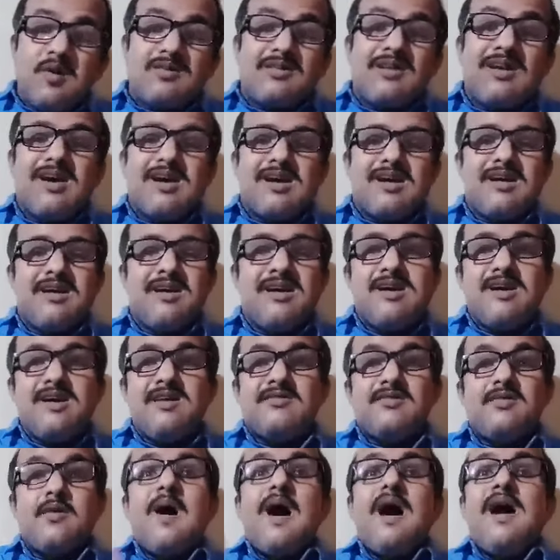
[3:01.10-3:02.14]
له طير
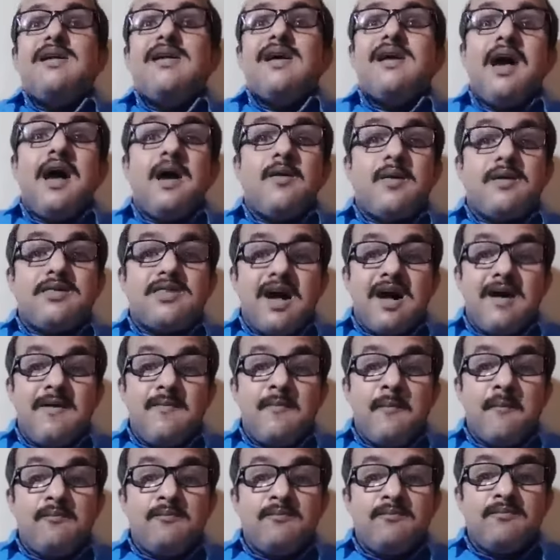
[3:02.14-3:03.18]
سواء الحوثة
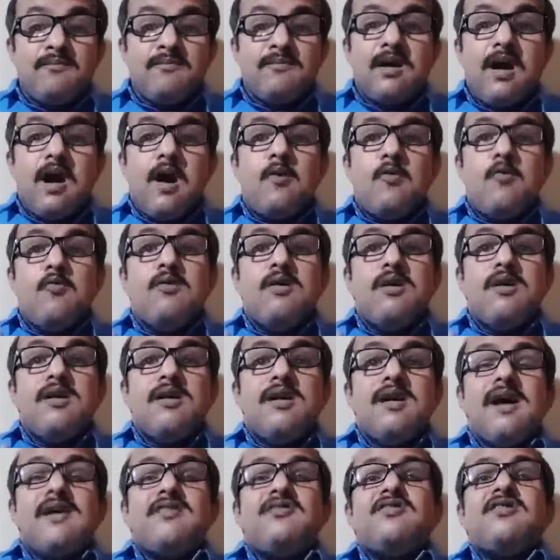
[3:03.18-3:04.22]
أو
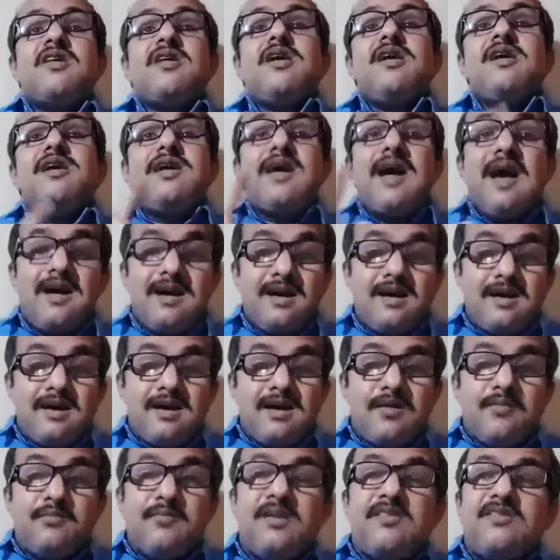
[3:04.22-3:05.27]
الشرعية
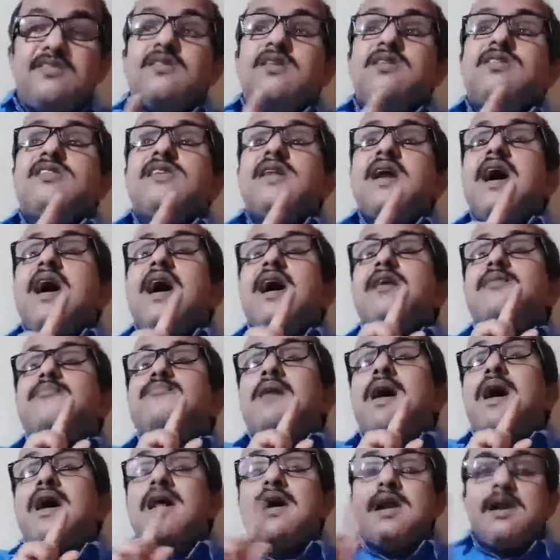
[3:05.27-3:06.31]
باستثناء
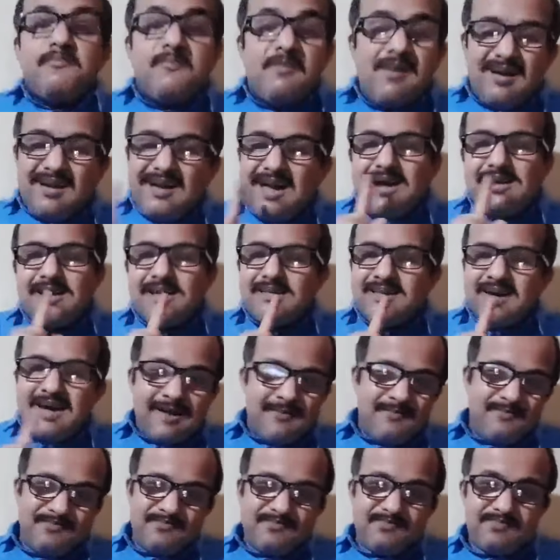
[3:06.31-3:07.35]
مأرب
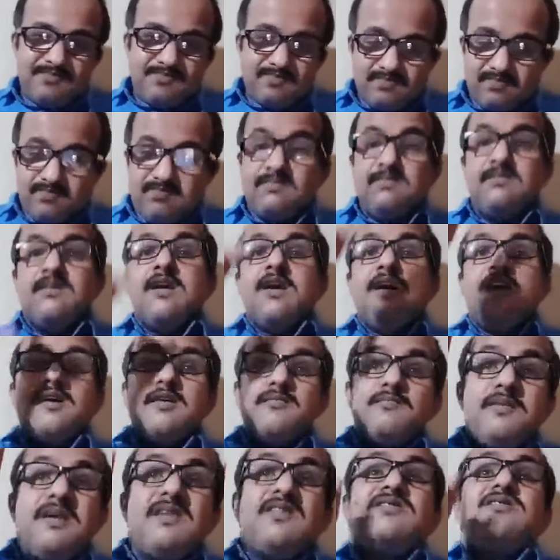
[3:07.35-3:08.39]
وقيادتها
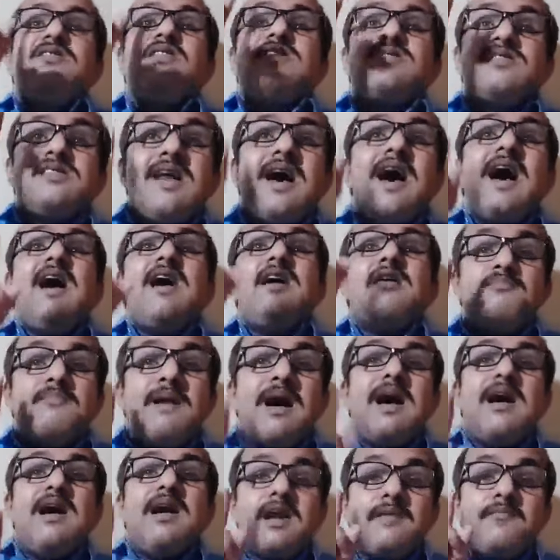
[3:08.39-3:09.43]
باستثناء
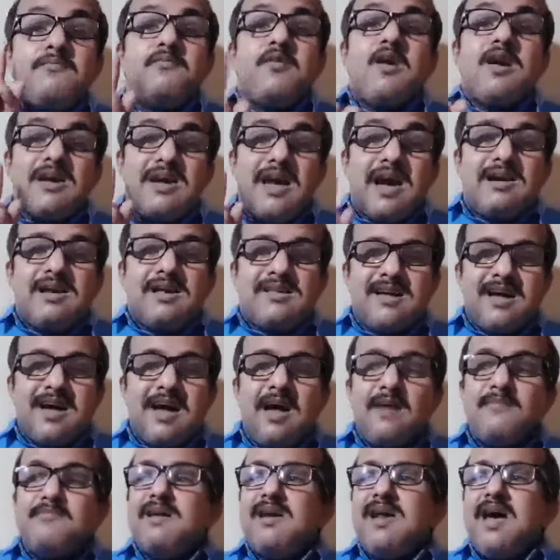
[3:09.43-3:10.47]
مأرب
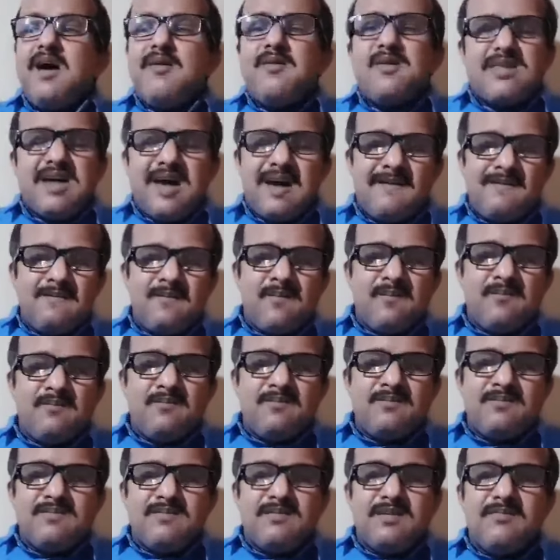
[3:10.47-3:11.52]
وقيادتها أما الحوثة
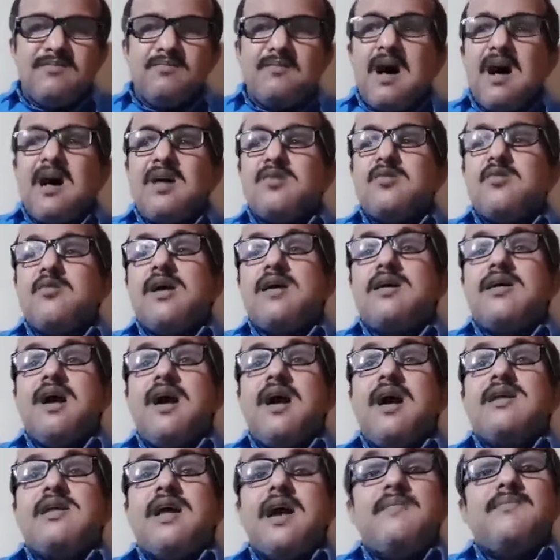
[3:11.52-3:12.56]
ما هذولك
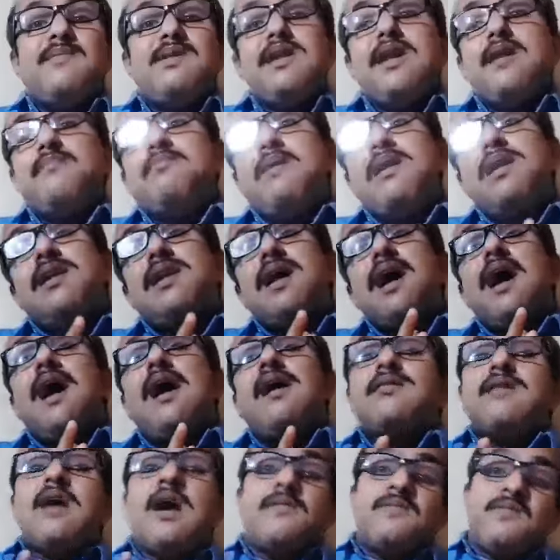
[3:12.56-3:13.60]
عادهم إلا
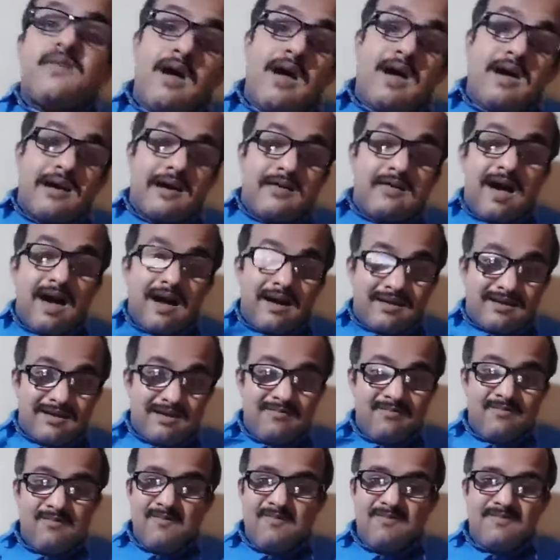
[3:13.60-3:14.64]
بلاعة طافحة كذاك
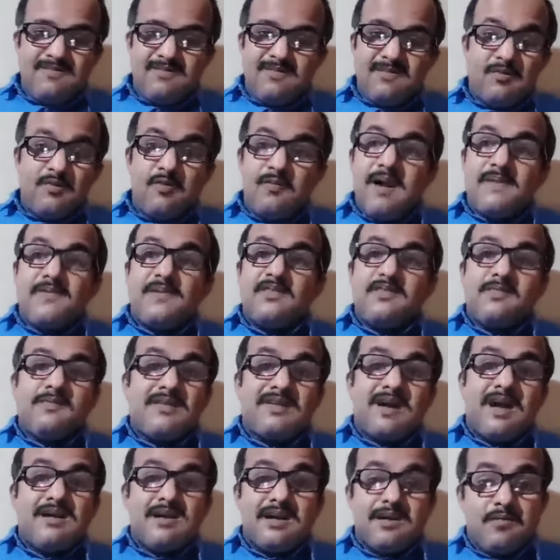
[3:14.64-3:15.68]
هو ما فيش
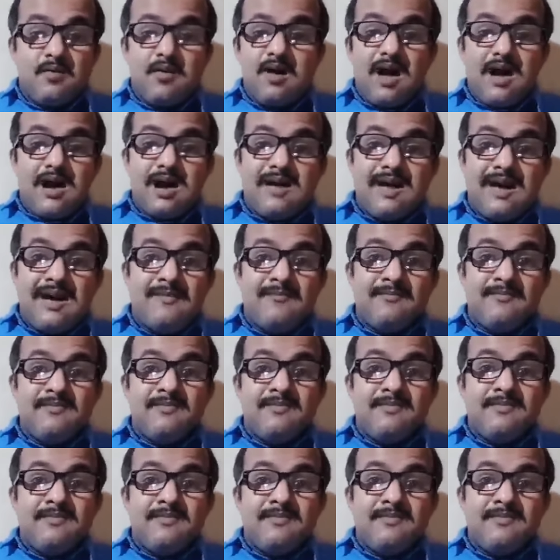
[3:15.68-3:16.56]
مجال للمقارنة